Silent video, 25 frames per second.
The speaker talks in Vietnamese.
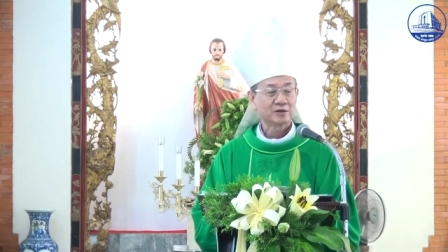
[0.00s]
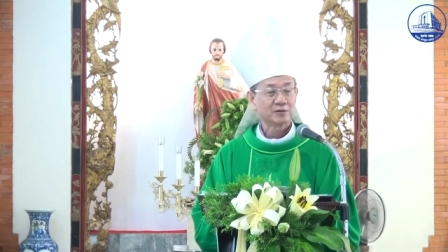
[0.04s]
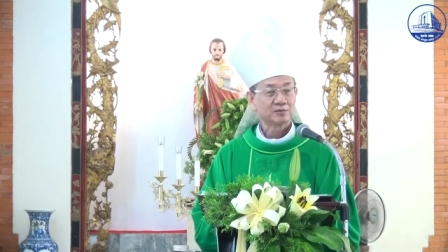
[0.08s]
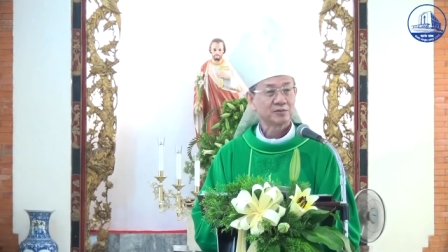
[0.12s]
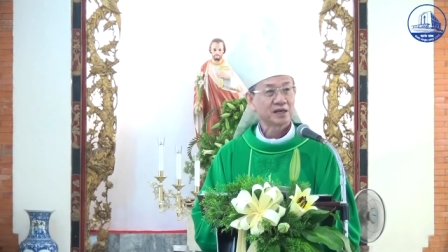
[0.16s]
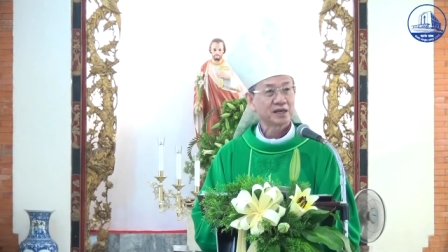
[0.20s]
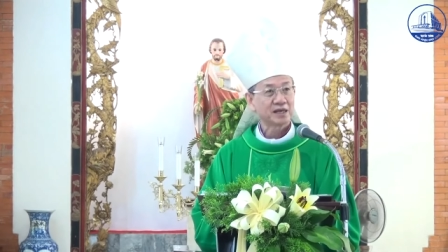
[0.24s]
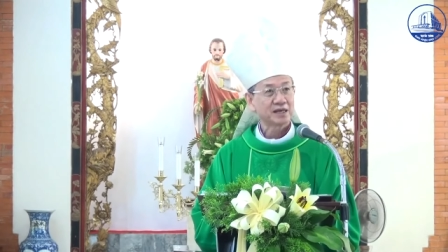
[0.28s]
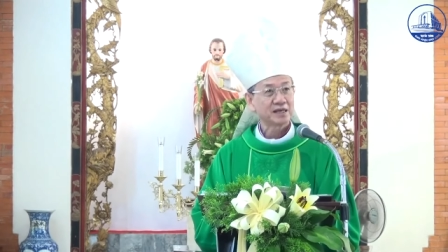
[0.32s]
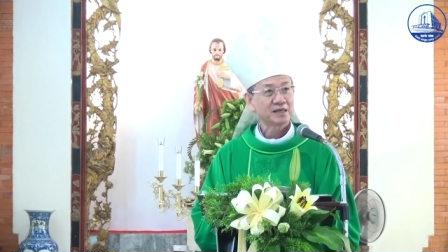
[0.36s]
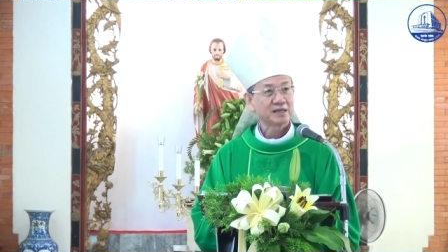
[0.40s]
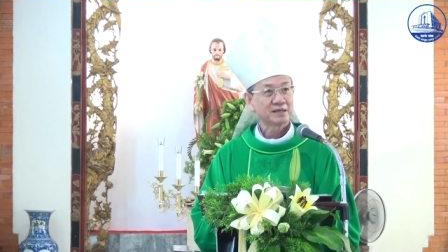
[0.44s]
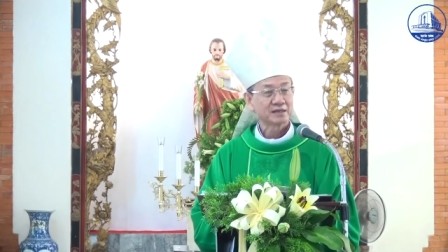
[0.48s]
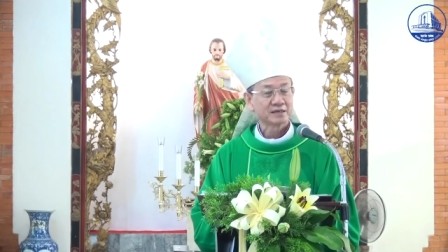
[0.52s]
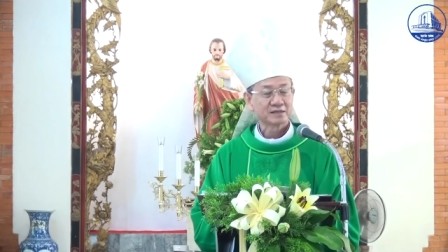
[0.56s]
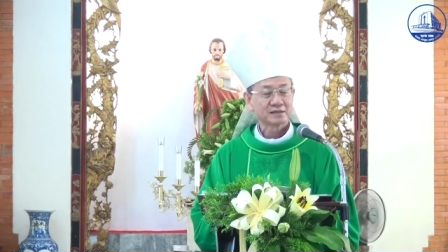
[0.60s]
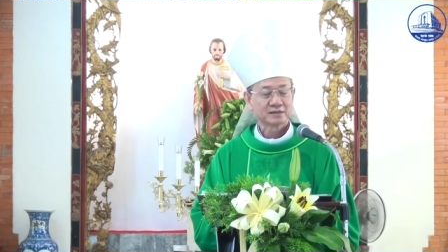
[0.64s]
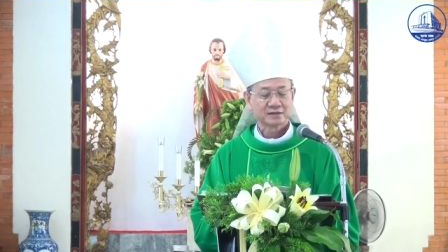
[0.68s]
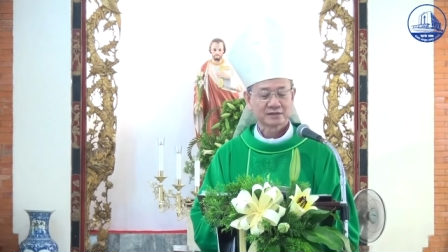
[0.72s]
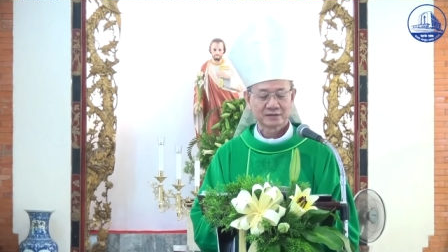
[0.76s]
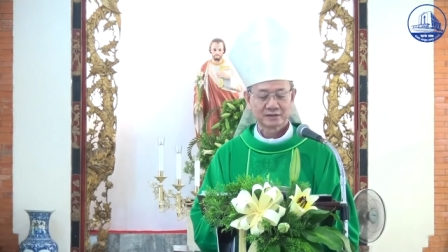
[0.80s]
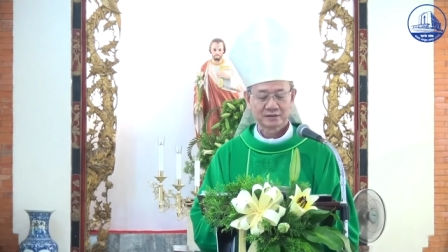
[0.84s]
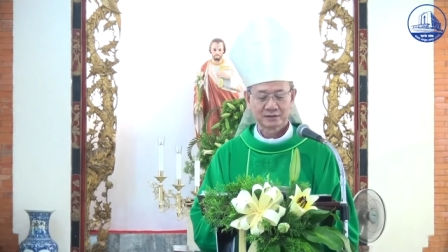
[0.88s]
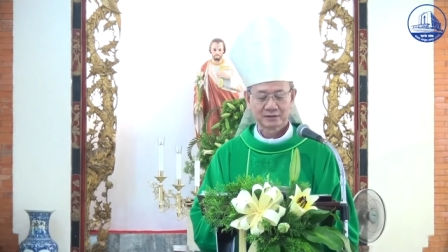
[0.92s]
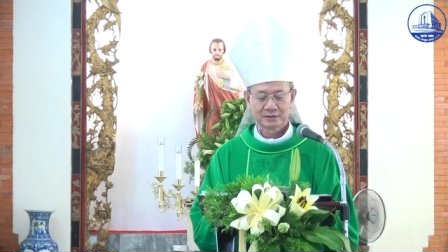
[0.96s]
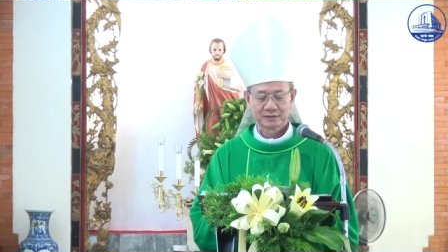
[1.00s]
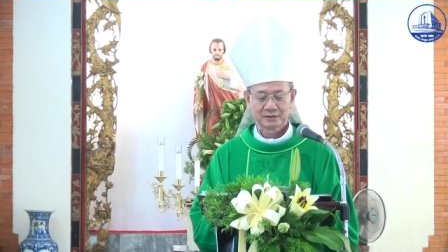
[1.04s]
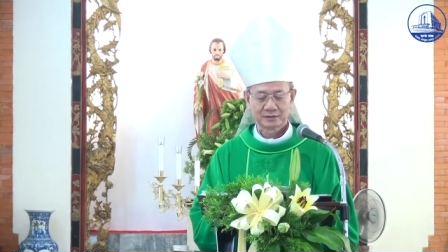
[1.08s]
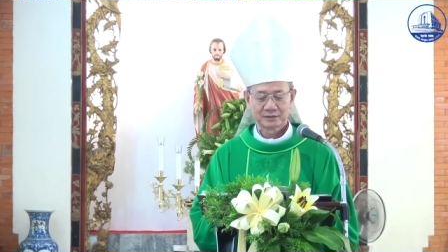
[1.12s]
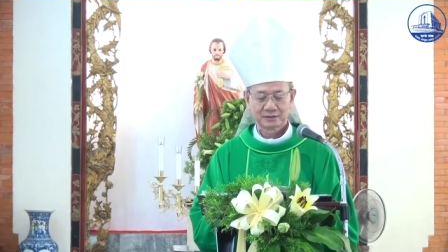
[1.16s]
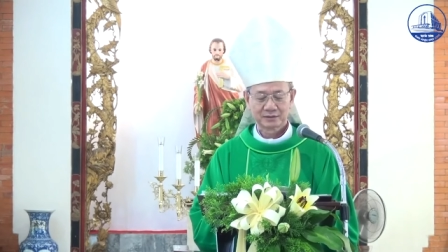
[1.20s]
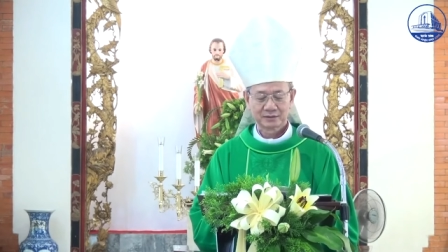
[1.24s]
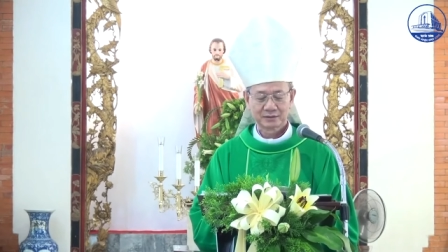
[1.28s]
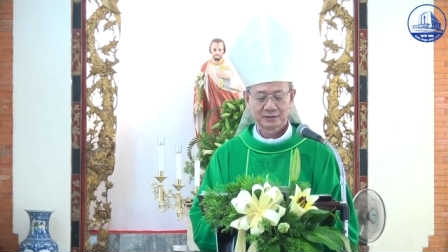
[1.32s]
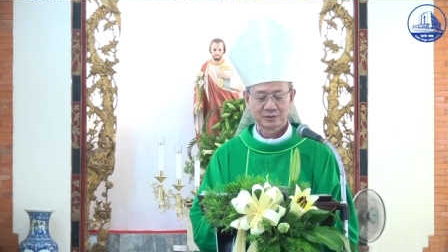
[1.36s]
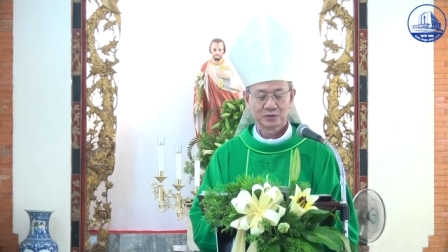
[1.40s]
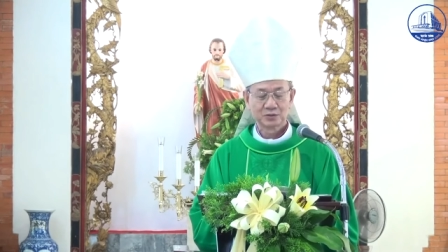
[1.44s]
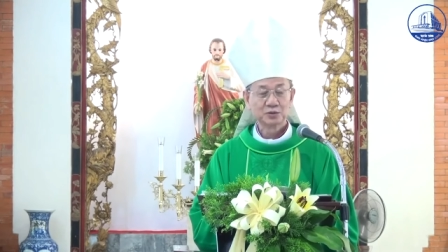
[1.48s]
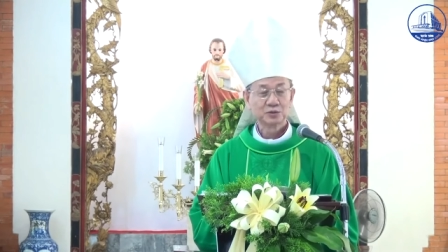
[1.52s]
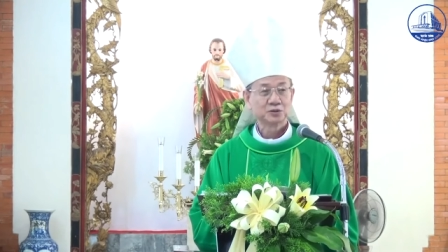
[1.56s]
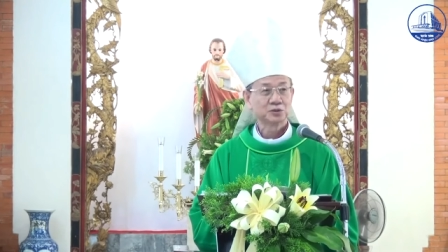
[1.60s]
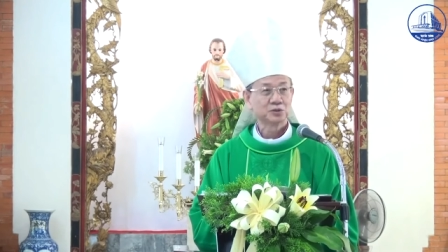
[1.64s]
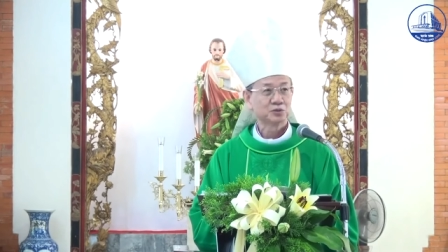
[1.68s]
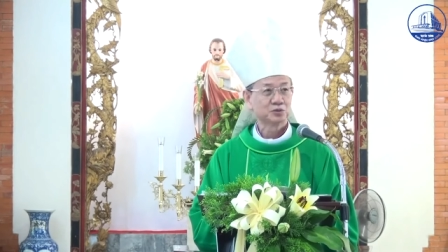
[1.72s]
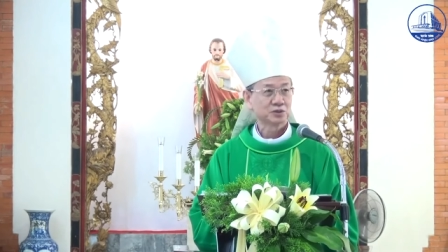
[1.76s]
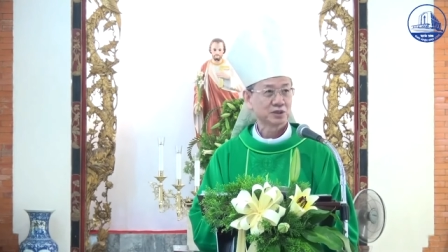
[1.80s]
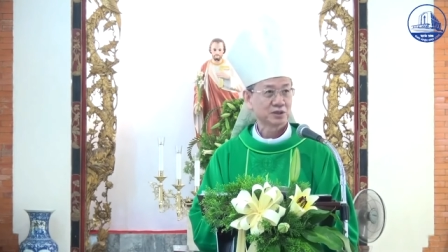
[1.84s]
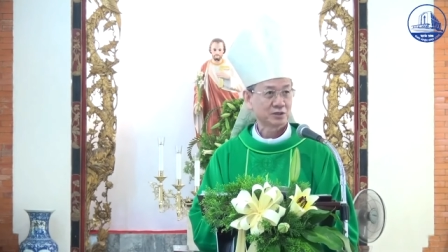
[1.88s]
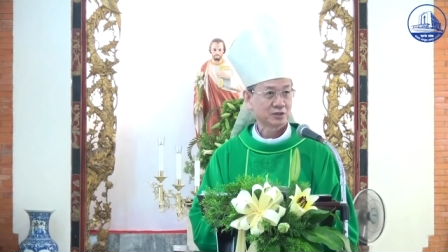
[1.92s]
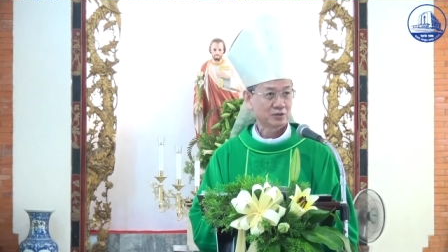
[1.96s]
hôm nay Chúa
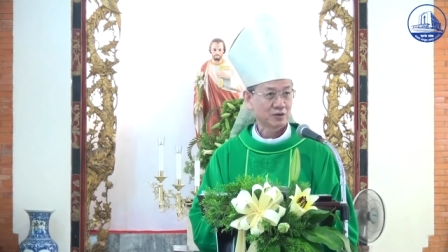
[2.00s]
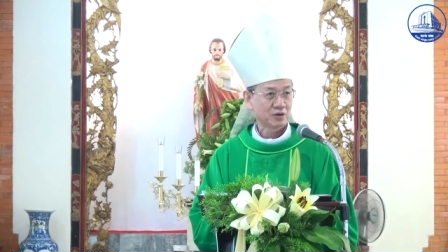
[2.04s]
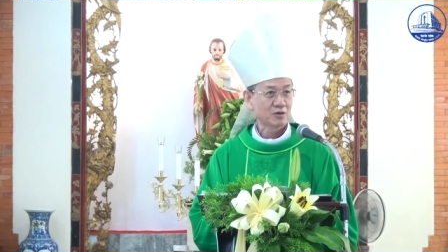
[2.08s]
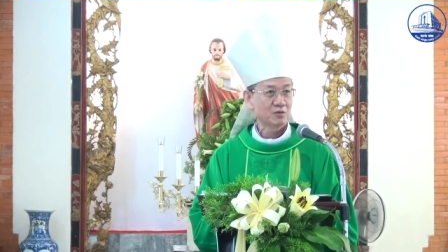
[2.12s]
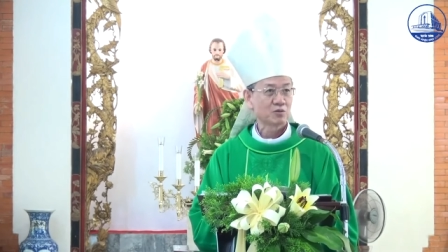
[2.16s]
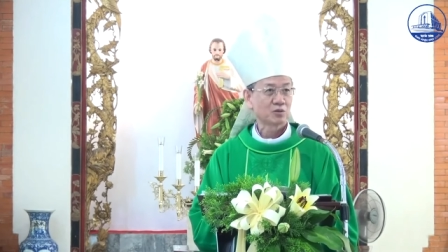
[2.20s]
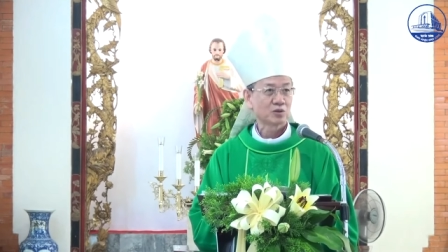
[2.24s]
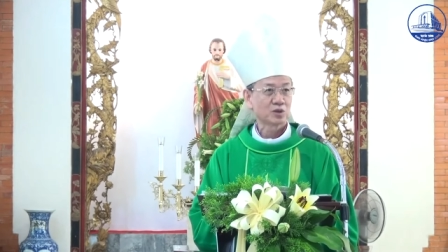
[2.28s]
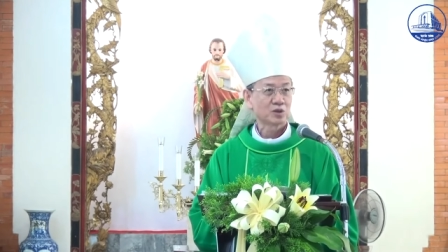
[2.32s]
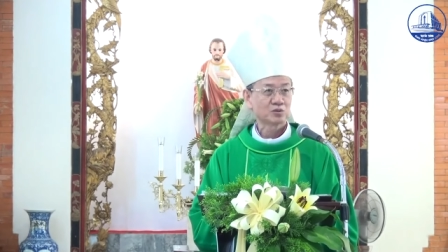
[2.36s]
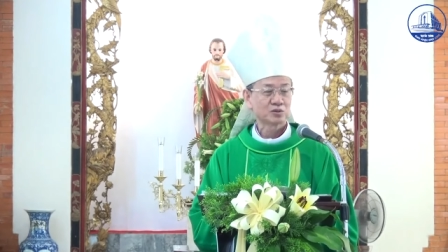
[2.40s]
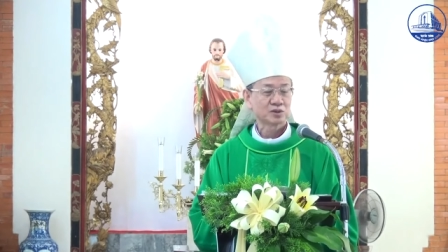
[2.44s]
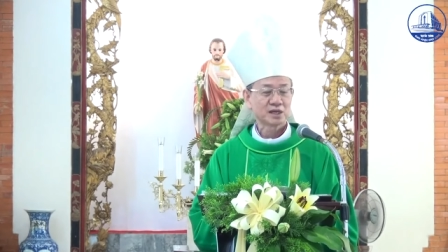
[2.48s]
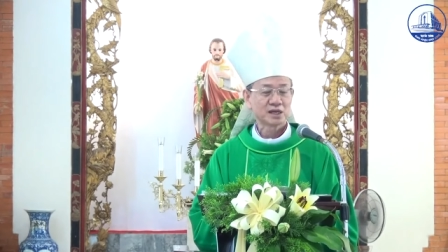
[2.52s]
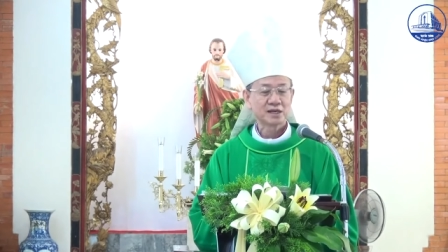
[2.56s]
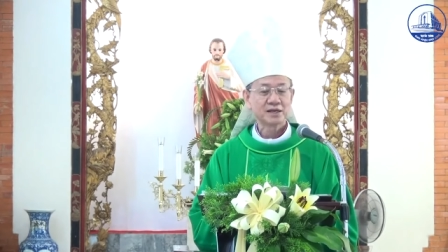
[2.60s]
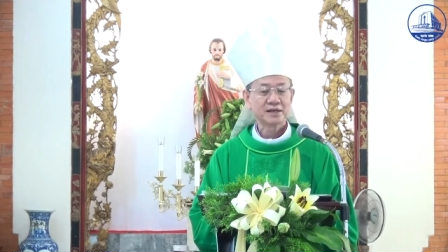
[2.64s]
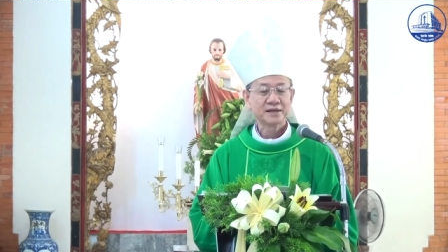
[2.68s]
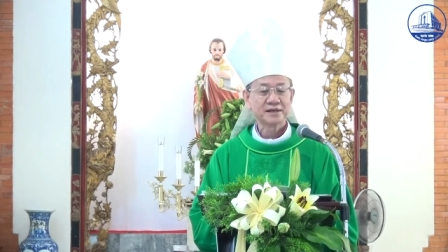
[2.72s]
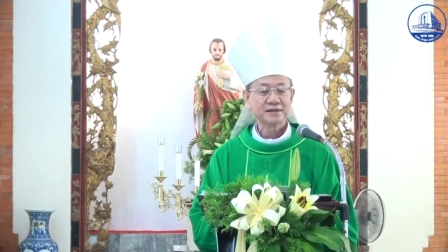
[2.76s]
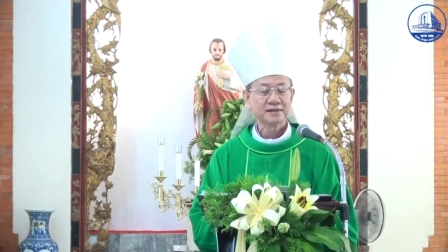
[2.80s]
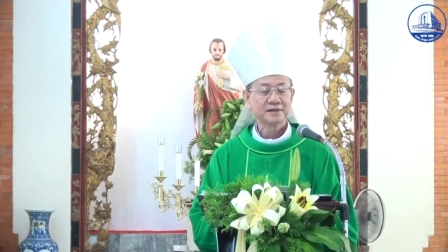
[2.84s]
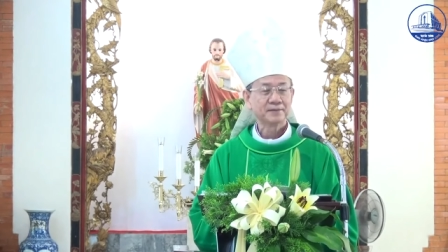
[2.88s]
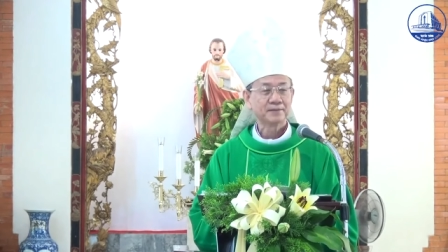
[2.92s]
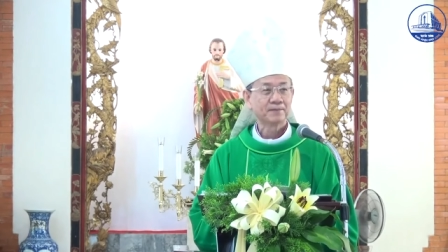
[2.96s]
Giêsu sẽ có một câu trả lời